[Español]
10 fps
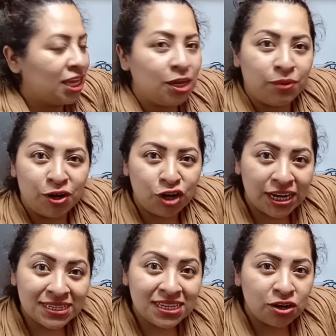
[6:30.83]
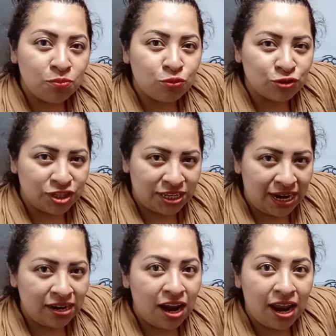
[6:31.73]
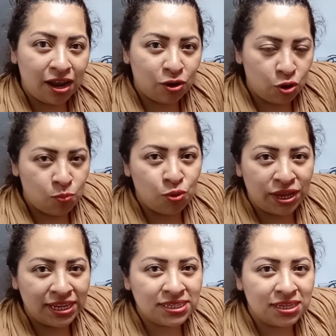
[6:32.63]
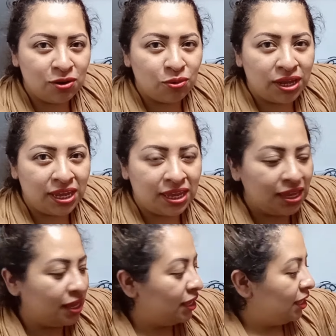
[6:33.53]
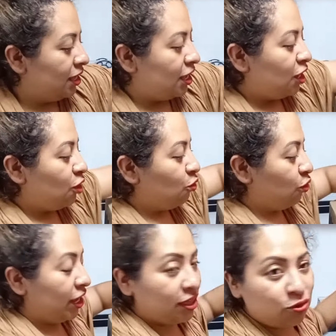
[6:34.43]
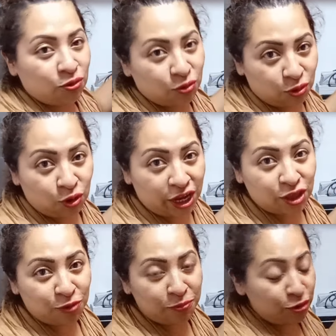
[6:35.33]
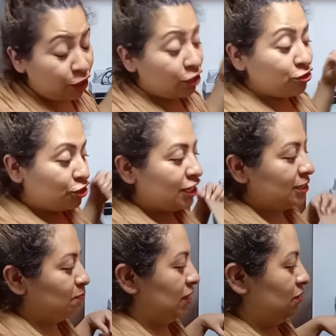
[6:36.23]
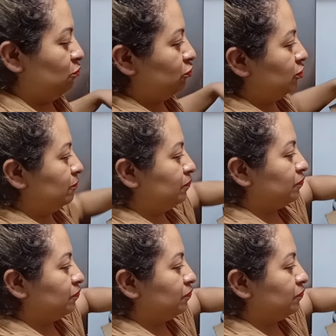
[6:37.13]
Y bueno, hoy les quiero mostrar cómo es lo que, lo que yo, lo que yo, lo que nosotras pedimos.